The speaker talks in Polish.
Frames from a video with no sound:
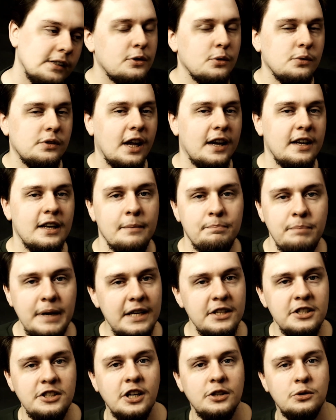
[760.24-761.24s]
tutaj
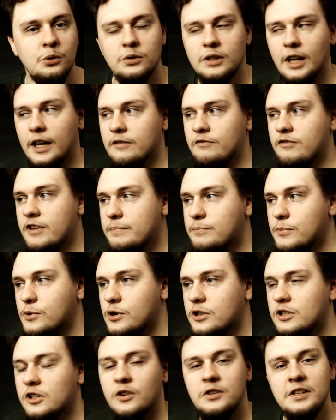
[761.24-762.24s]
napięcie, tutaj
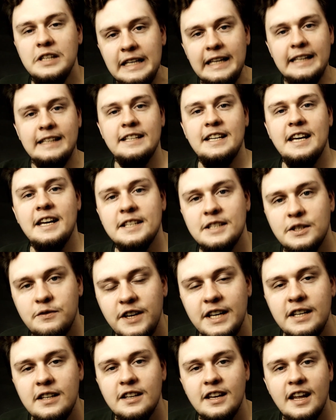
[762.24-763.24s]
wybuch, no nikt nie jest
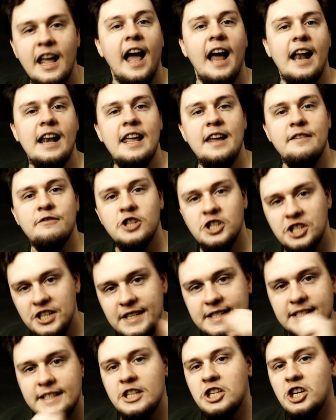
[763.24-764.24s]
winny, ale
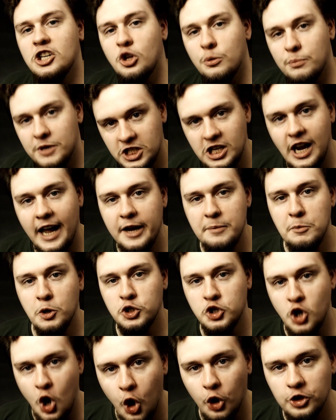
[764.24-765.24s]
wszyscy się domyślają o
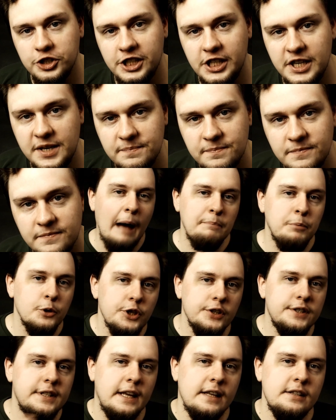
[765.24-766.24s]
co chodzi. A
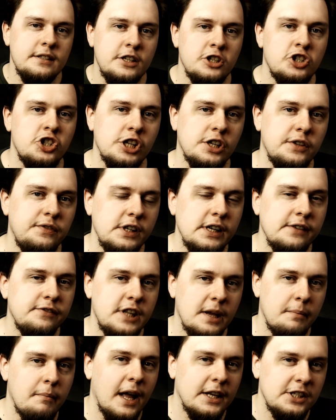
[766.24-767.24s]
pozostając jeszcze chwilę w
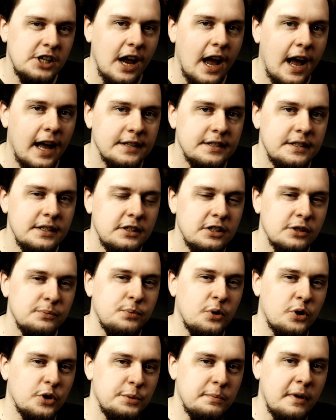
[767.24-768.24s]
temacie Azji, to
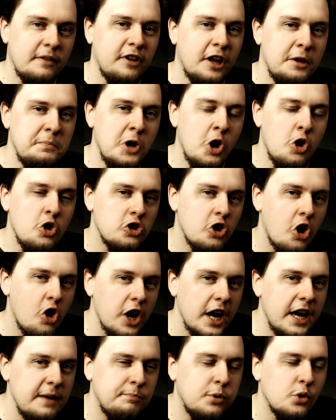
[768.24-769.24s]
porozmawiajmy o
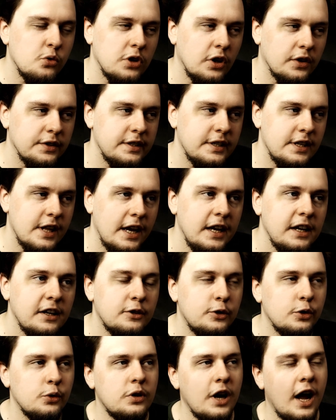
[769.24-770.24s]
Korei Północnej,
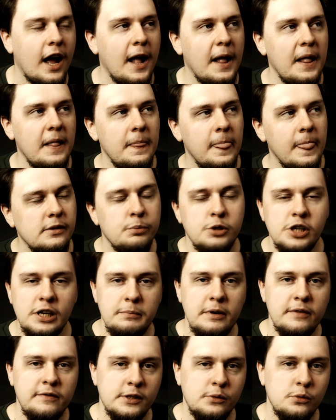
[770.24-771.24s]
która, no
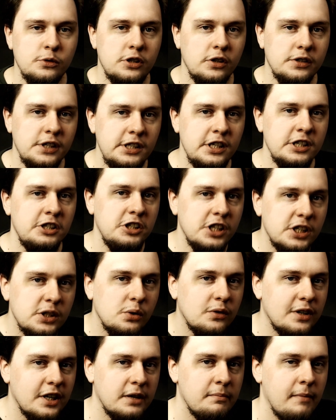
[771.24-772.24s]
przynajmniej według doniesień
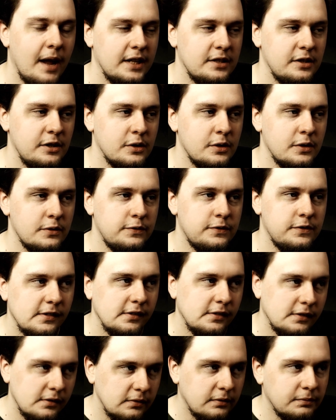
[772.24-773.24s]
niektórych mediów,
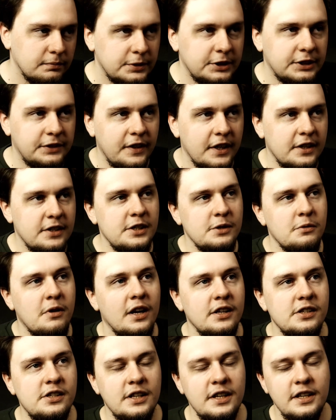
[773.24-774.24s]
yy,
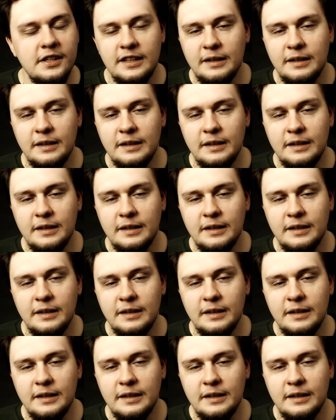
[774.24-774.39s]
stwierdziła, że